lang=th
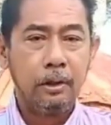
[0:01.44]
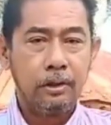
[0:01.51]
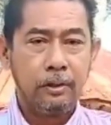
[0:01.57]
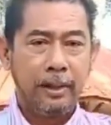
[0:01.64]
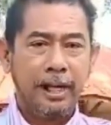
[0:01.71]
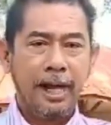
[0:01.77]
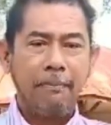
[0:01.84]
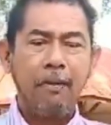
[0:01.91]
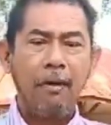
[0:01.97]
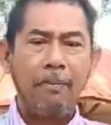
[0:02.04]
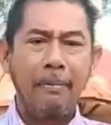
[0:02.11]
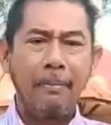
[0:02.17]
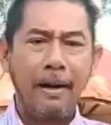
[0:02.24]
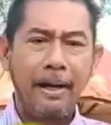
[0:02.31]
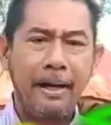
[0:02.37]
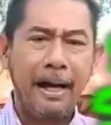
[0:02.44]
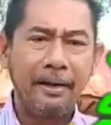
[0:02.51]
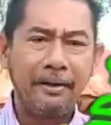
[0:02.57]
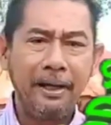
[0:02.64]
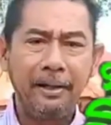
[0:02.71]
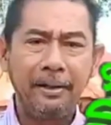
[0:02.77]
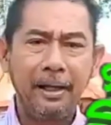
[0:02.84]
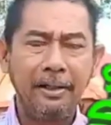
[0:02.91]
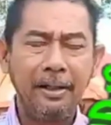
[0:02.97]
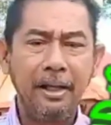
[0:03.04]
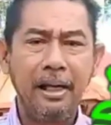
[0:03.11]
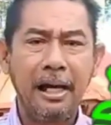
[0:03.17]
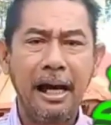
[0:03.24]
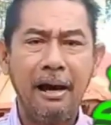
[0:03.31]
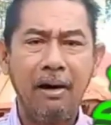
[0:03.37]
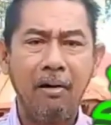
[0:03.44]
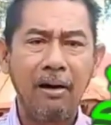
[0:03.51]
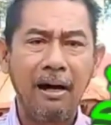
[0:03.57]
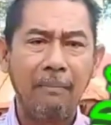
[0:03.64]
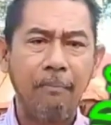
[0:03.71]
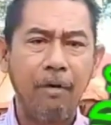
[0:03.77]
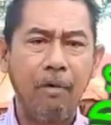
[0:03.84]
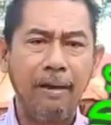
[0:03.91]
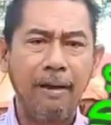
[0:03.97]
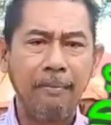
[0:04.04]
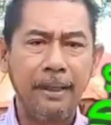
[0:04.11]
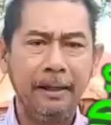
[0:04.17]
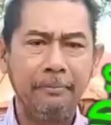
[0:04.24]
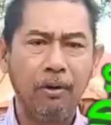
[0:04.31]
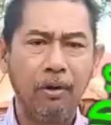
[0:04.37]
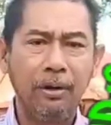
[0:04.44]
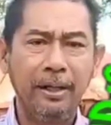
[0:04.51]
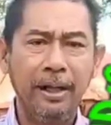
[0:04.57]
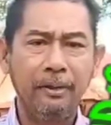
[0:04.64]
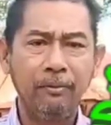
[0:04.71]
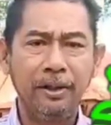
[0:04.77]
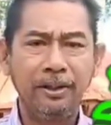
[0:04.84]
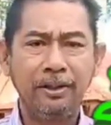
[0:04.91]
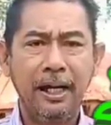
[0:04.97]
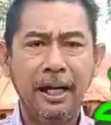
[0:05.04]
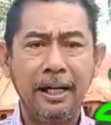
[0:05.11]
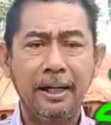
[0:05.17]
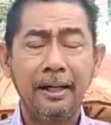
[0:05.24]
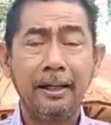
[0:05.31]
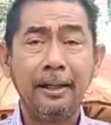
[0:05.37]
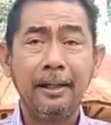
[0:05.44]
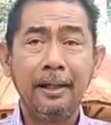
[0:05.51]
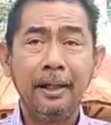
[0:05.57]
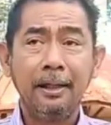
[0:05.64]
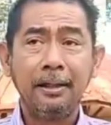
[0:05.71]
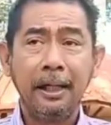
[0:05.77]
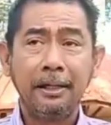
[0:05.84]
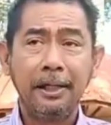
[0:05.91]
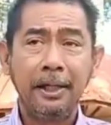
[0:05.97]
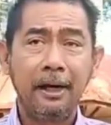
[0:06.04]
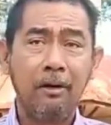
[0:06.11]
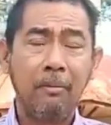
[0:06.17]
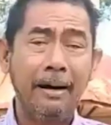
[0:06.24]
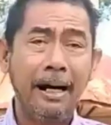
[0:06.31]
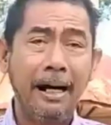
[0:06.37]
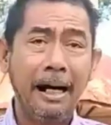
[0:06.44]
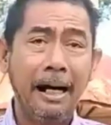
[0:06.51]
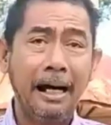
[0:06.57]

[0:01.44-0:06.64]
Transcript: สวัสดีครับ พบกับรายการกิจขยี้ข่าวกับผมครับกิจพลเดชวิสัยท่านที่เข้ามา